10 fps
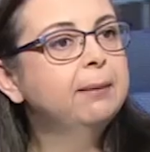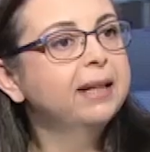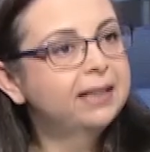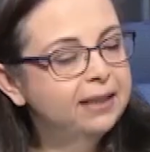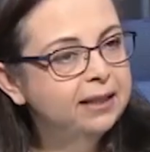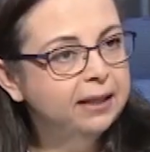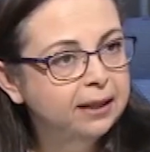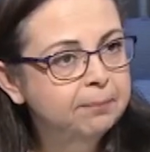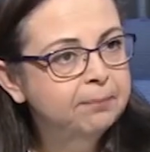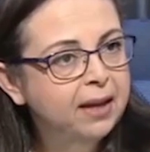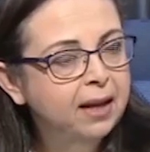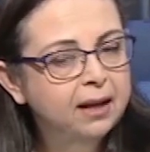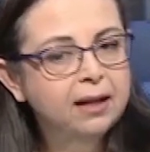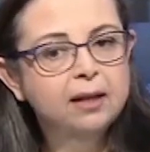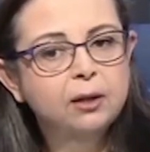بكتيريا أوكي.
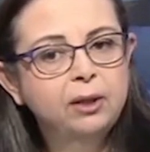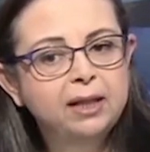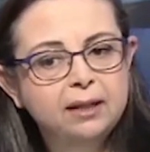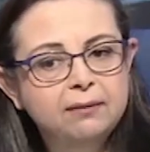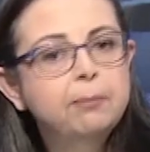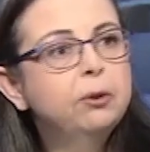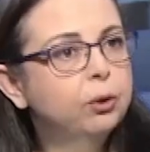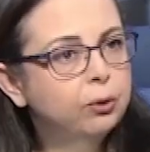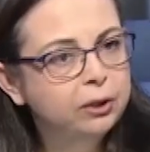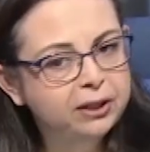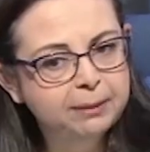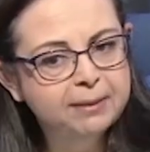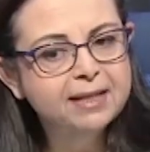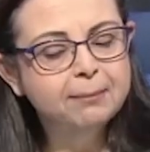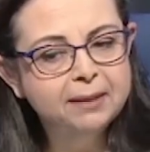آه كوليرا فيبريو كوليري
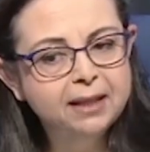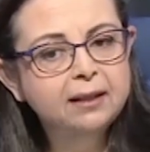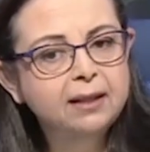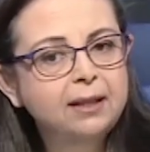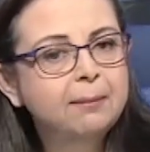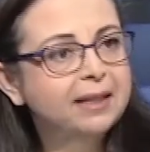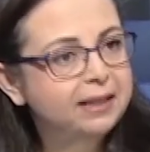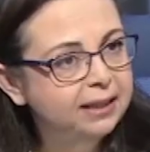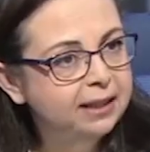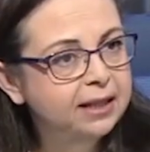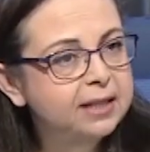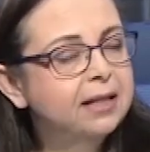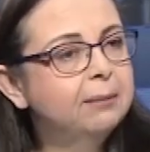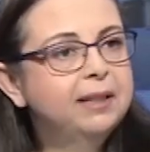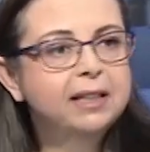بنسميها هي بكتيريا
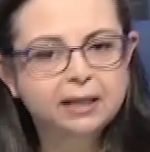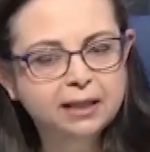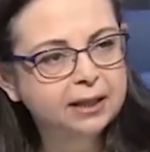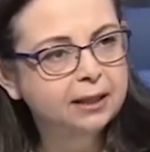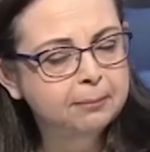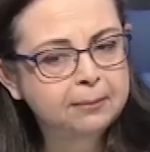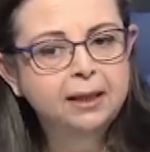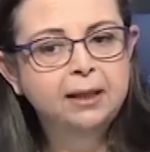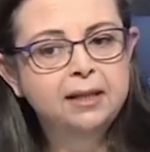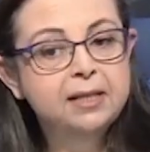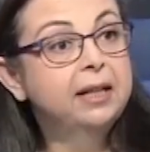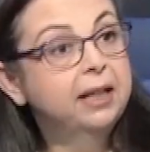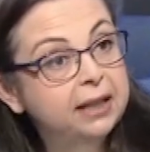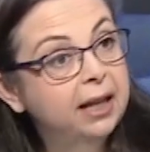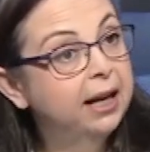سلبيه الجرام
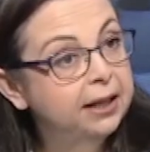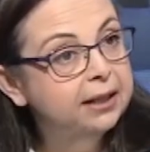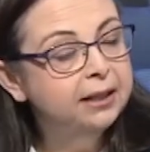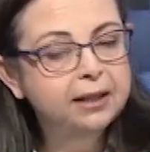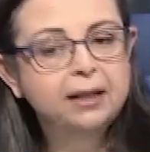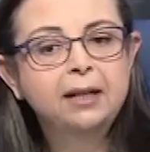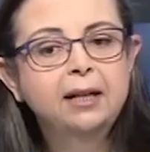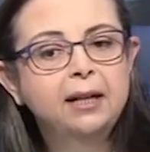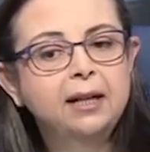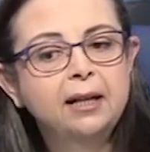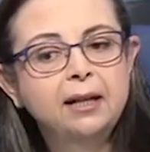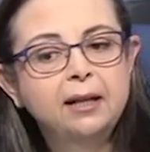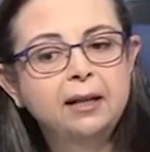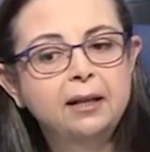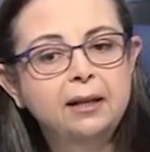سريعه الحركه
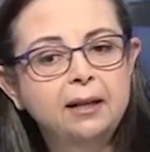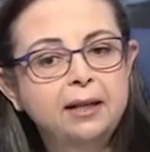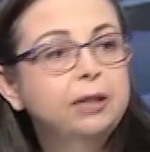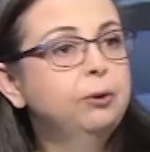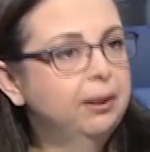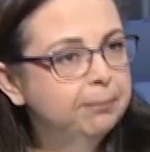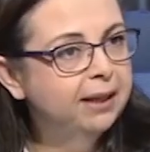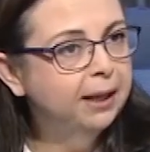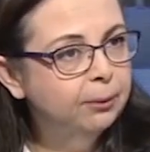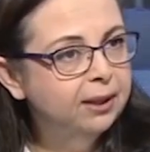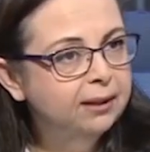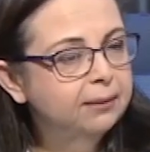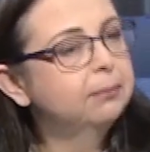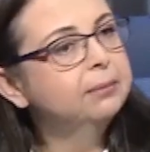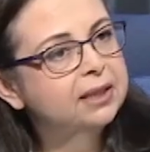آه لا تحب الهواء
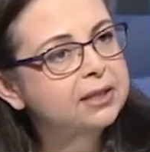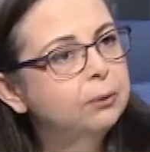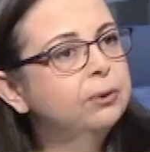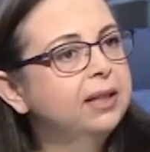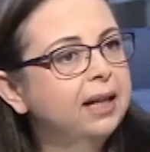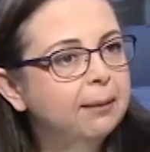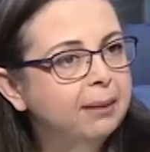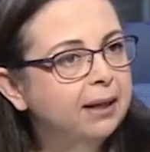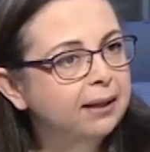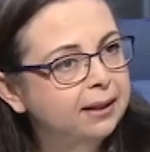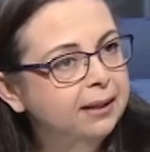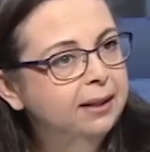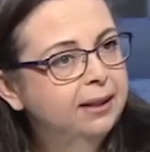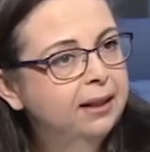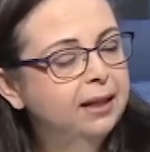تستوطن الامعاء
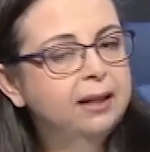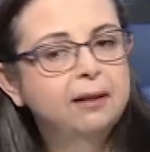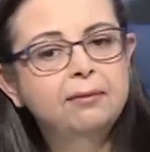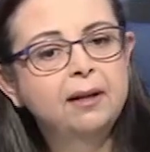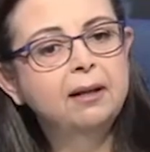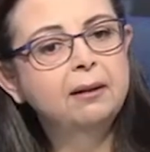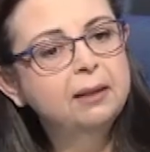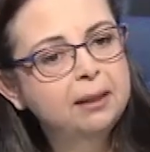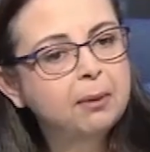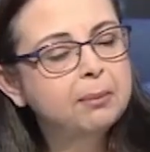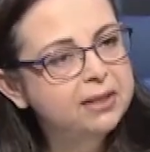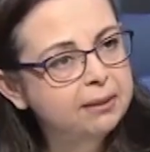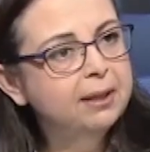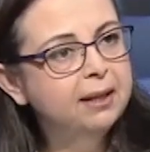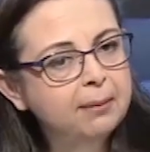أوكي. آه فلما
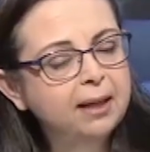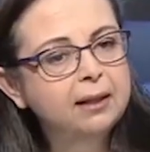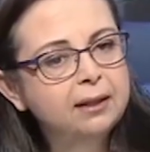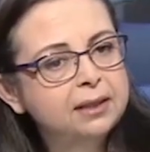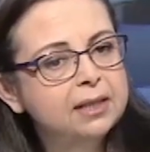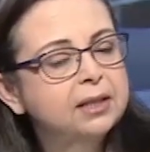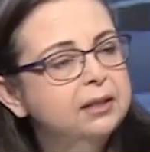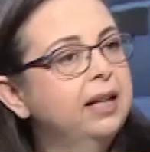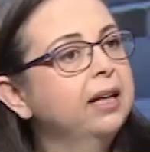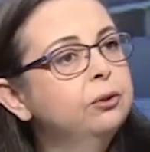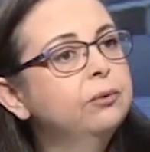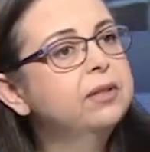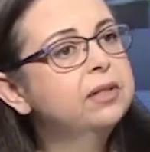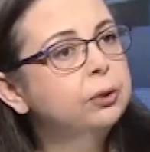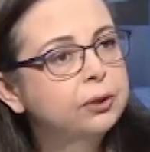بتصيب الامعاء تستطيع ان
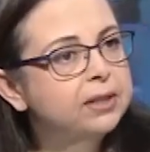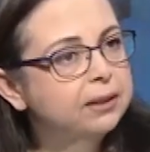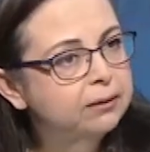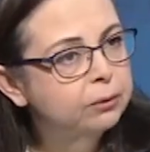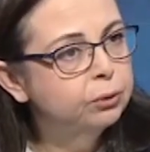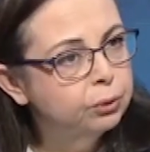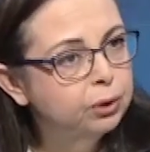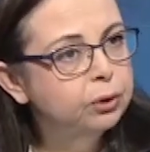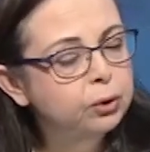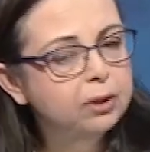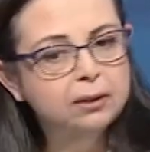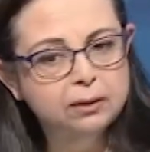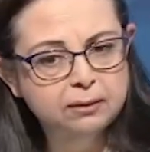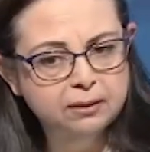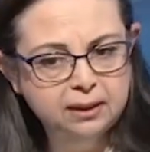تفرز توكسين آه،
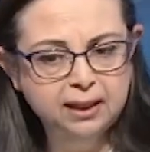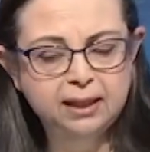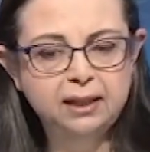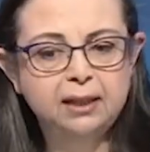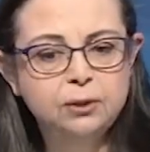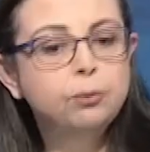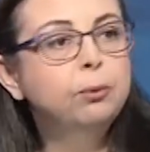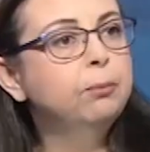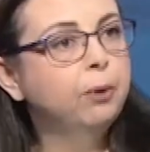آه، يعني سموم